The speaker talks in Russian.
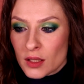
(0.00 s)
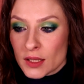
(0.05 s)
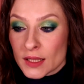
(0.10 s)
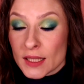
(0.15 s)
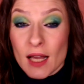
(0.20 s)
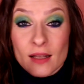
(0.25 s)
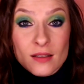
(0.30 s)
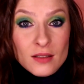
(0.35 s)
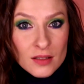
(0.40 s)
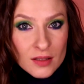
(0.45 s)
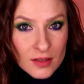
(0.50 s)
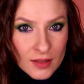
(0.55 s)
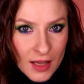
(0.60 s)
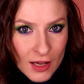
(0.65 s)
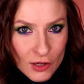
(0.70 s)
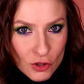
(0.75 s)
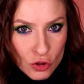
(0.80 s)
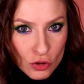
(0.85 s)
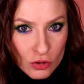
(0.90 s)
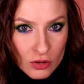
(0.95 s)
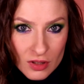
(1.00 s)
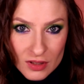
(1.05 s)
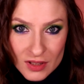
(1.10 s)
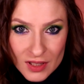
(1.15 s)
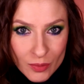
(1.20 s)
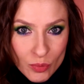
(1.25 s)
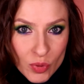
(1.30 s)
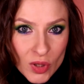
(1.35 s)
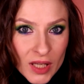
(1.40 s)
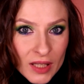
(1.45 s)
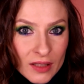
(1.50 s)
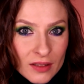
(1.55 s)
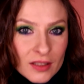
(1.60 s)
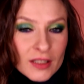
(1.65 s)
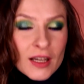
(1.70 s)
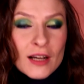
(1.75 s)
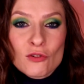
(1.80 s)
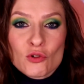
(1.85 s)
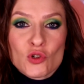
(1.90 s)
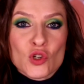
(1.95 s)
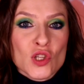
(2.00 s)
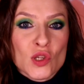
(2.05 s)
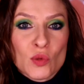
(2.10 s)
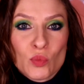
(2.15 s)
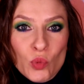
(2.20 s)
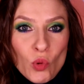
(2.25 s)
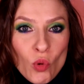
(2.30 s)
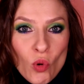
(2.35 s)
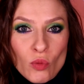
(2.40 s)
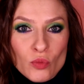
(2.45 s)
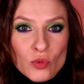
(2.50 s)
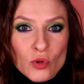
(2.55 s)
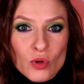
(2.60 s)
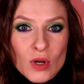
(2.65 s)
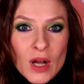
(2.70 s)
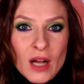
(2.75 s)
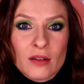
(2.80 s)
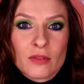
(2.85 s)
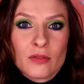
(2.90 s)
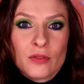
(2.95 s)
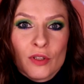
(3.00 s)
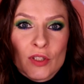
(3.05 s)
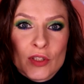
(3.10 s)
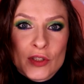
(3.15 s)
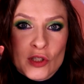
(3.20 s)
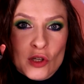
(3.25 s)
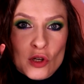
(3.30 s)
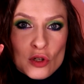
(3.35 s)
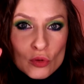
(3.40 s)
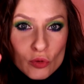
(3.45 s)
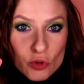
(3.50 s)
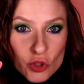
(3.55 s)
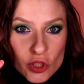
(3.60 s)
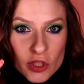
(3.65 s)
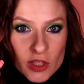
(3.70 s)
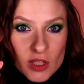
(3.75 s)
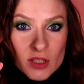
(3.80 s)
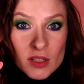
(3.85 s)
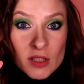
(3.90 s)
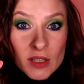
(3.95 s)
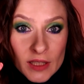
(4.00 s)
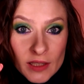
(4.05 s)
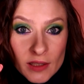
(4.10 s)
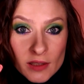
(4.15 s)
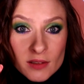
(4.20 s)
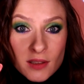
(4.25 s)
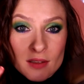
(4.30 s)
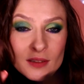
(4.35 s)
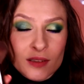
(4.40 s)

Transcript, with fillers: Я не знаю, что это за бренд, я уже не помню. Как вы видите, ручки нет,